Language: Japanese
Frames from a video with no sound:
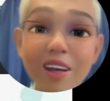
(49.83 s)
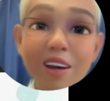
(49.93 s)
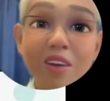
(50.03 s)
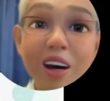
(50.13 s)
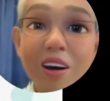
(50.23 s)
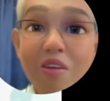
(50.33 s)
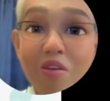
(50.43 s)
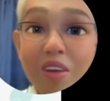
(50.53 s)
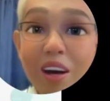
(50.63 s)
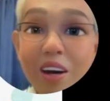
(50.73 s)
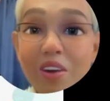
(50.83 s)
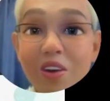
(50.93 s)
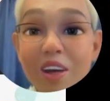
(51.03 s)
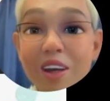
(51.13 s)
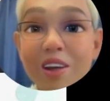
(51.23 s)
が、まあ、あ
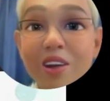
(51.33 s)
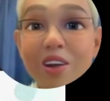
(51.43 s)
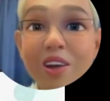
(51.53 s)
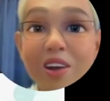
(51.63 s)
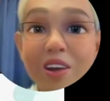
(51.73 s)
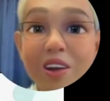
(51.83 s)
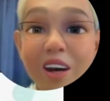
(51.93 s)
の私と